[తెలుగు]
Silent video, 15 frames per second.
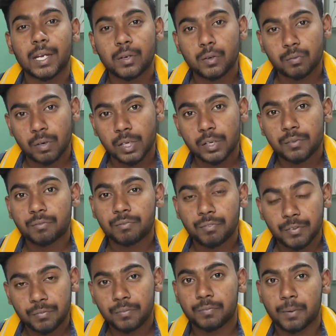ఐక్యూ ట్వంటీ
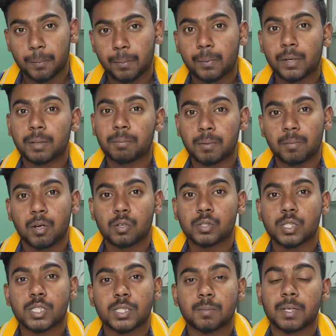ఫిఫ్త్ ఫిబ్రవరికి మేము
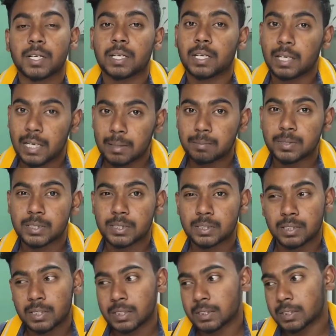లాంచ్ చేస్తామని క్లెయిమ్
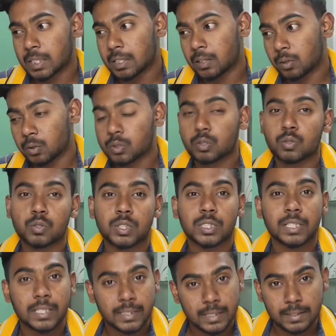చేసింది చాలా రోజుల నుంచి
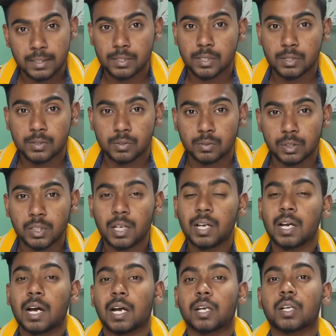టీజ్ అయితే చేస్తుంది
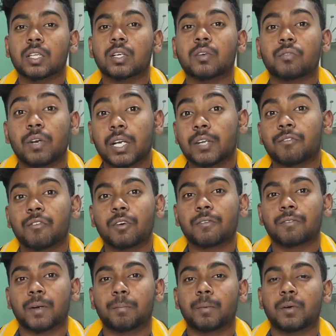హఠాత్తుగా ట్వంటీ ఫోర్
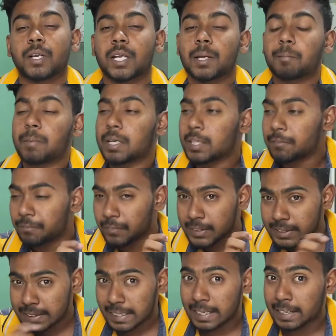ఫిబ్రవరికి మాదే
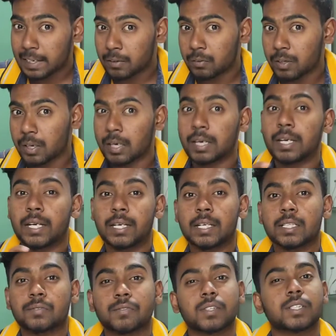ఫస్ట్ ట్యాగ్ లైన్ ఉండాలని
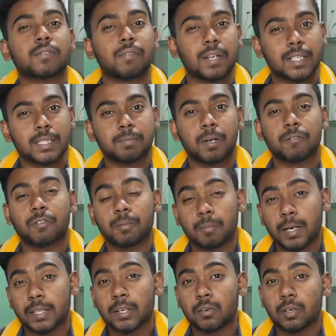ఇండియాస్ ఫస్ట్ ఫైవ్ జీ స్మార్ట్ ఫోన్
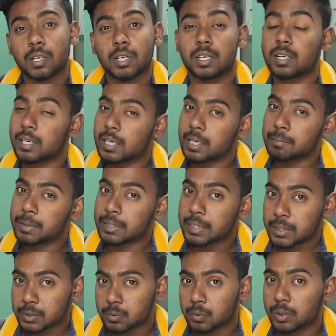మాదే ఉండాలని రియల్మీ
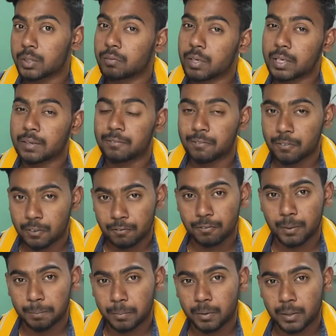అయితే చేసుకుంది ట్వంటీ ఫోర్
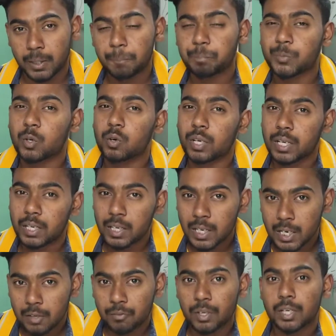ఫిబ్రవరి ఓకే
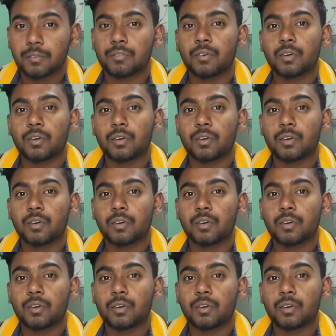ట్వంటీ